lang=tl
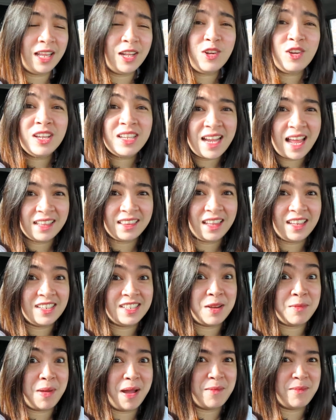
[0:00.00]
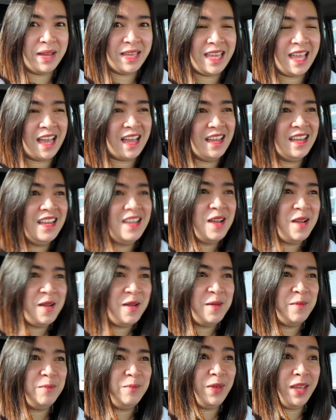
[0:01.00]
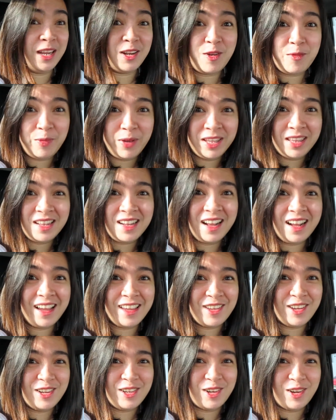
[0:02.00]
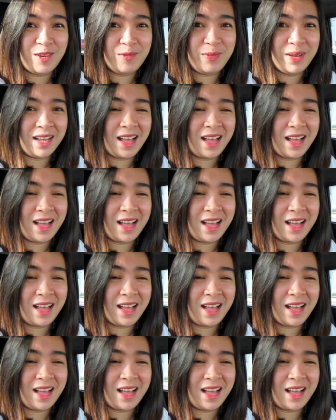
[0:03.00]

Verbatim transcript: Tanungin natin siya mamaya. Pero pwede na ngayon, no?